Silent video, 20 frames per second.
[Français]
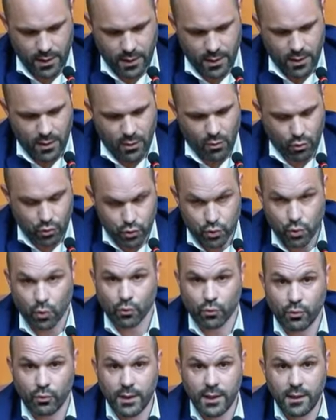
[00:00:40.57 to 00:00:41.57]

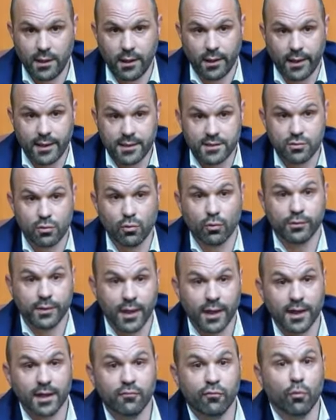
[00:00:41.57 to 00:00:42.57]
aujourd'hui, est-ce qu'on
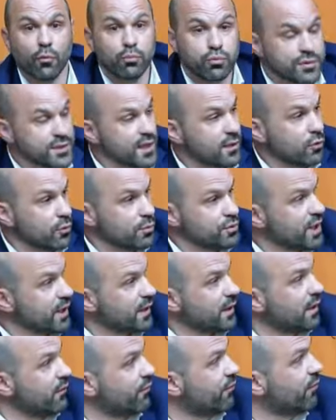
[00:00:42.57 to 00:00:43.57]
arrive au bout de cet
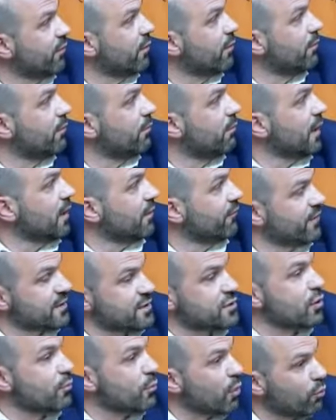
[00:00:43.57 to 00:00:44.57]
objectif
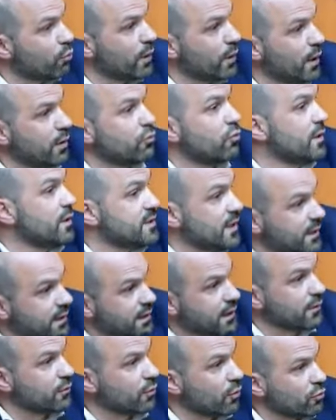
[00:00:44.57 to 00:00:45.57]
Manifestement oui, et tous les
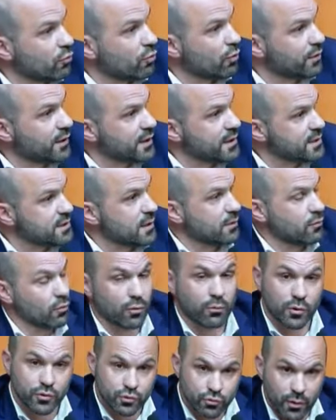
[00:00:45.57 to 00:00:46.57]
indicateurs nous le disent. donc
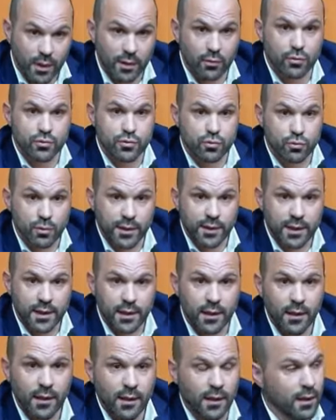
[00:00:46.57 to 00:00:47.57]
moi, je voulais le souligner
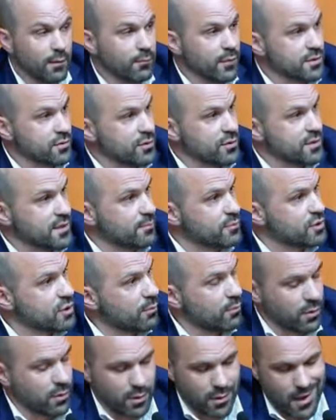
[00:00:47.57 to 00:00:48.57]
parce que ça me
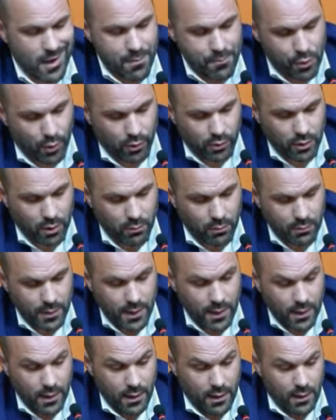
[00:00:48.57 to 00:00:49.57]
semble important.
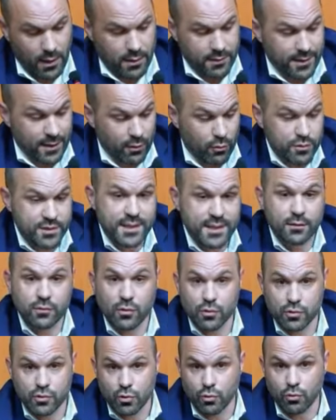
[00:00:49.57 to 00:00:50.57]
Dire aussi que dans
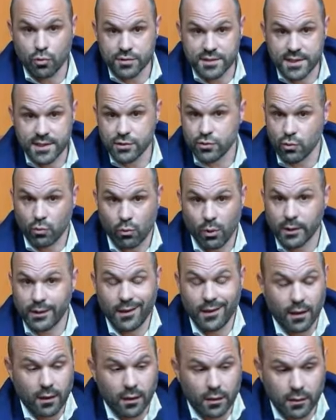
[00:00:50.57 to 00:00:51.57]
ce dossier, je crois qu'il y
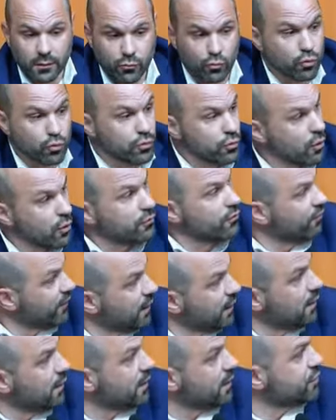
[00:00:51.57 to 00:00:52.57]
a toute notre vie, et je vais